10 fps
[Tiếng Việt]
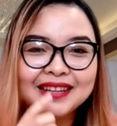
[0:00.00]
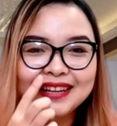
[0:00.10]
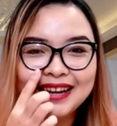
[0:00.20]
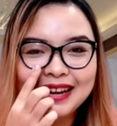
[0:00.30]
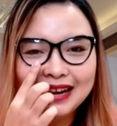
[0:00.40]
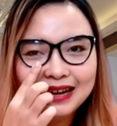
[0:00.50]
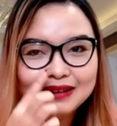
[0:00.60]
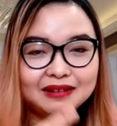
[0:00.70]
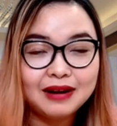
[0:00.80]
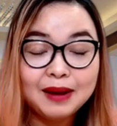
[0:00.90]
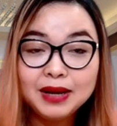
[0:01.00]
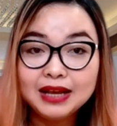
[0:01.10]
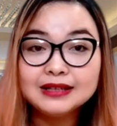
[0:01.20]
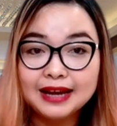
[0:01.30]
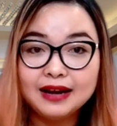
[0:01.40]
à, em đi
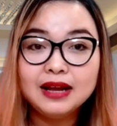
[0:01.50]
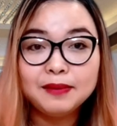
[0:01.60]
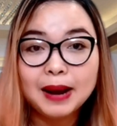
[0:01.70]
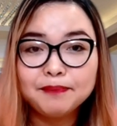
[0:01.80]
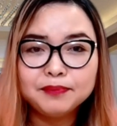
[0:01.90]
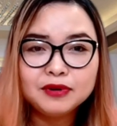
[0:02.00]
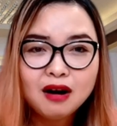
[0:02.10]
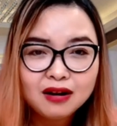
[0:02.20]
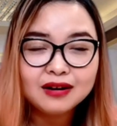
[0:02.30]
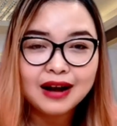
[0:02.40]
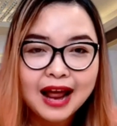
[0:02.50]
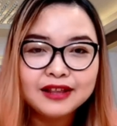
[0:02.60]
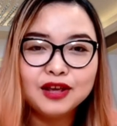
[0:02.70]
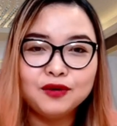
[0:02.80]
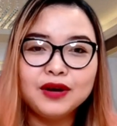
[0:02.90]
chia sẻ thì gặp rất là
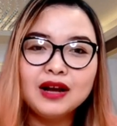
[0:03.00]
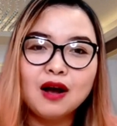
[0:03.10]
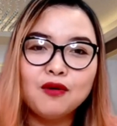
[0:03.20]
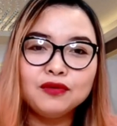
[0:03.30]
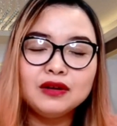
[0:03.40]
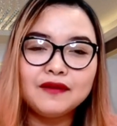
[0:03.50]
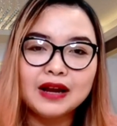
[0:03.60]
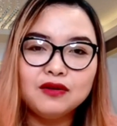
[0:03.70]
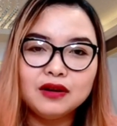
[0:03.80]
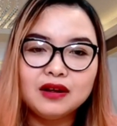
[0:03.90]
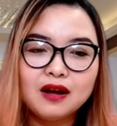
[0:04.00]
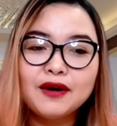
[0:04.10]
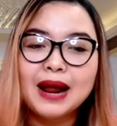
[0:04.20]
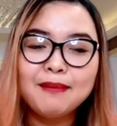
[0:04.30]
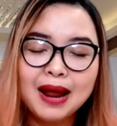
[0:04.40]
nhiều cái câu như vậy luôn thôi
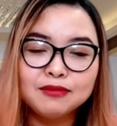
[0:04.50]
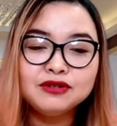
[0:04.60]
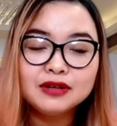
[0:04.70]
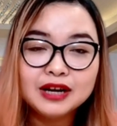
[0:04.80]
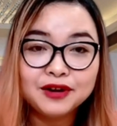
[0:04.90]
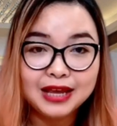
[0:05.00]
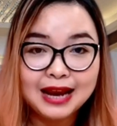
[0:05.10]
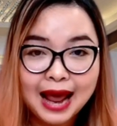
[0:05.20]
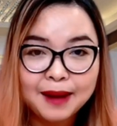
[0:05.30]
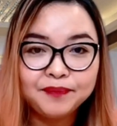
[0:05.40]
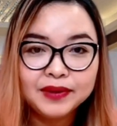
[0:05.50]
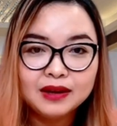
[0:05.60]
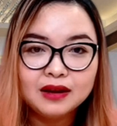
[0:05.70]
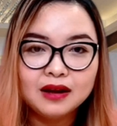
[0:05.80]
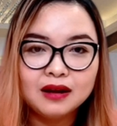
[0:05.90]
đảm làm trước đi rồi chị làm
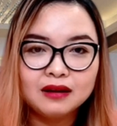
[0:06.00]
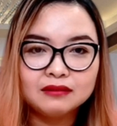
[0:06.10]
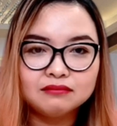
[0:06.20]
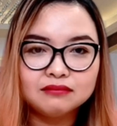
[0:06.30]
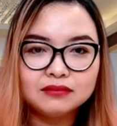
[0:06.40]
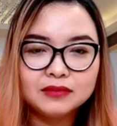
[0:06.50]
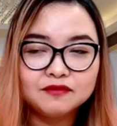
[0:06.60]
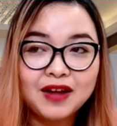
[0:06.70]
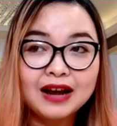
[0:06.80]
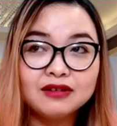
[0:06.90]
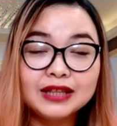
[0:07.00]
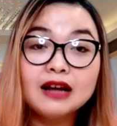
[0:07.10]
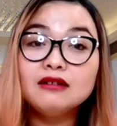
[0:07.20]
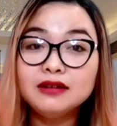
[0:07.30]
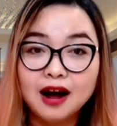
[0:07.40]
à, và người ta
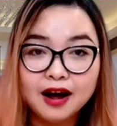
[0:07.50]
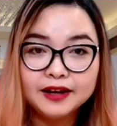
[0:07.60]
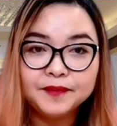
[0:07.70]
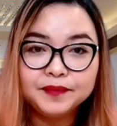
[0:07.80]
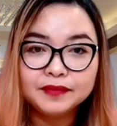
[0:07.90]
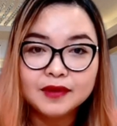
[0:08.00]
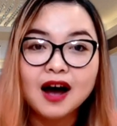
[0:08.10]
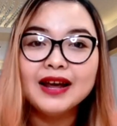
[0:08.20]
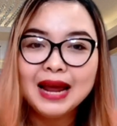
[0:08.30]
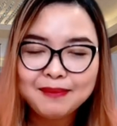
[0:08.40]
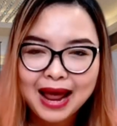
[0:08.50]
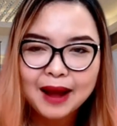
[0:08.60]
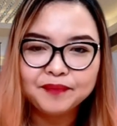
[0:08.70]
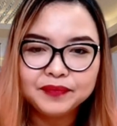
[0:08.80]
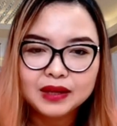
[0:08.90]
cứ đợi đợi em
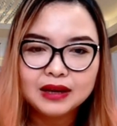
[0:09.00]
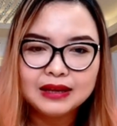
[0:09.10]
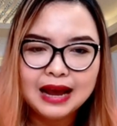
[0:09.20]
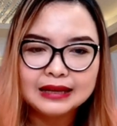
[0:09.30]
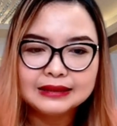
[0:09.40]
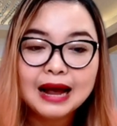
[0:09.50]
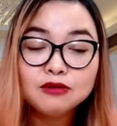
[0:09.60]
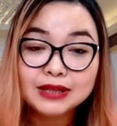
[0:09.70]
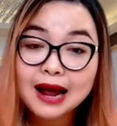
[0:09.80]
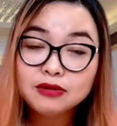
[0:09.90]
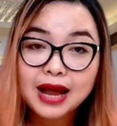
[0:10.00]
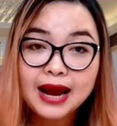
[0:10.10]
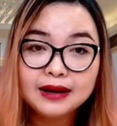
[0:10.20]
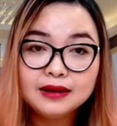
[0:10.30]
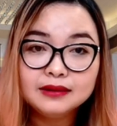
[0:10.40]
làm và sau 6
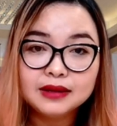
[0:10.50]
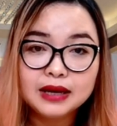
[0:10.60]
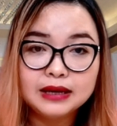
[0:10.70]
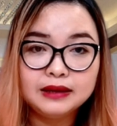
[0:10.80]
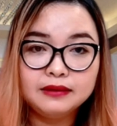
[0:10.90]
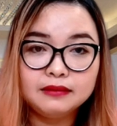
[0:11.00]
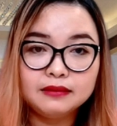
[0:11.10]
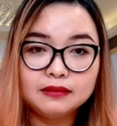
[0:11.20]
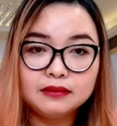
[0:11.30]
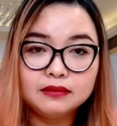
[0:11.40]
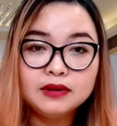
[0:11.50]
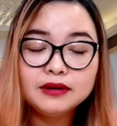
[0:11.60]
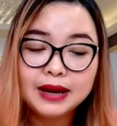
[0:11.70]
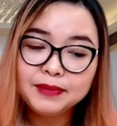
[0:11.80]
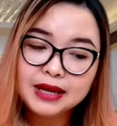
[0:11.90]
tháng á, thì như
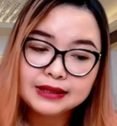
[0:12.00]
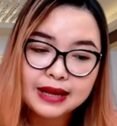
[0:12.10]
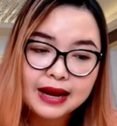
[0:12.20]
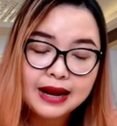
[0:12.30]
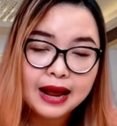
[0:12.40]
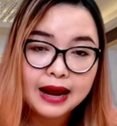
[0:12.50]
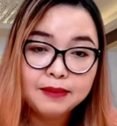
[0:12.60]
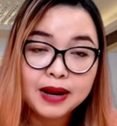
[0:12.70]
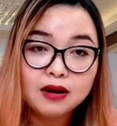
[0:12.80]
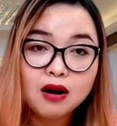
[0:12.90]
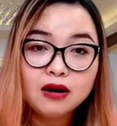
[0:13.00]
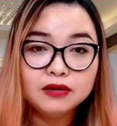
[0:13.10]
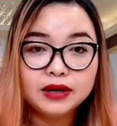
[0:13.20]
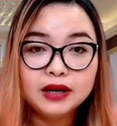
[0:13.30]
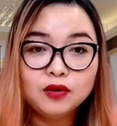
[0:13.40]
em chia sẻ là em đã có
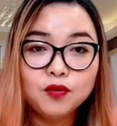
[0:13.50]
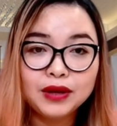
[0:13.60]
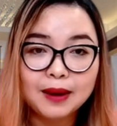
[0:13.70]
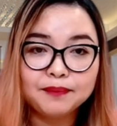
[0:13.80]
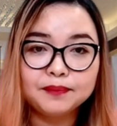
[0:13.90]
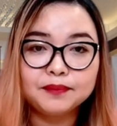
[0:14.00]
được cái thu nhập